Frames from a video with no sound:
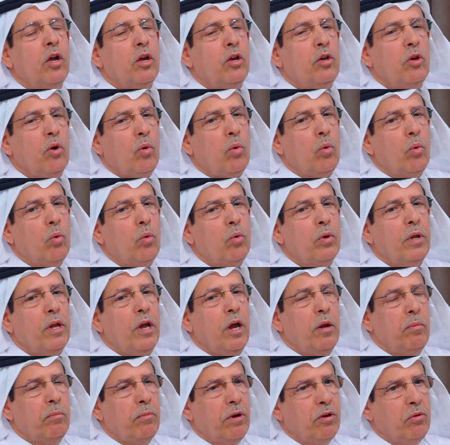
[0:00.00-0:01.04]
يقود
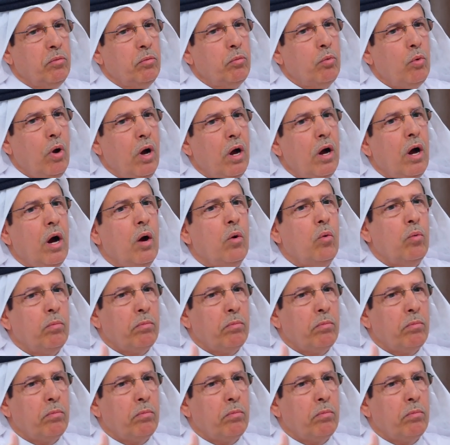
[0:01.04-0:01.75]
المجموعة أو